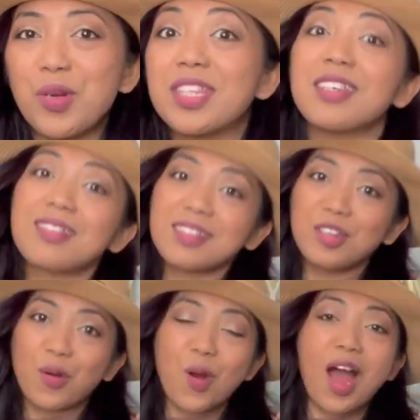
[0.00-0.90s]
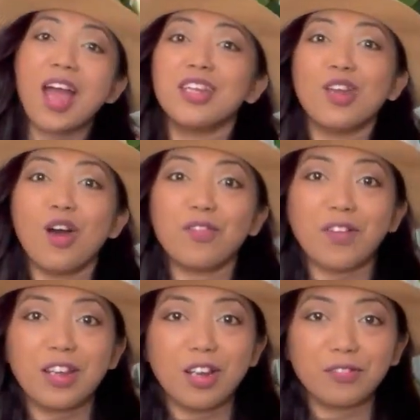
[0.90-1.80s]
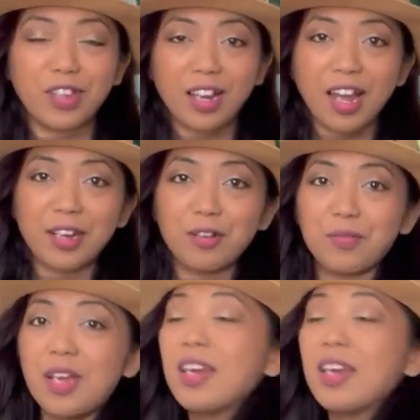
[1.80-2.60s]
which is you know I love I love that kind of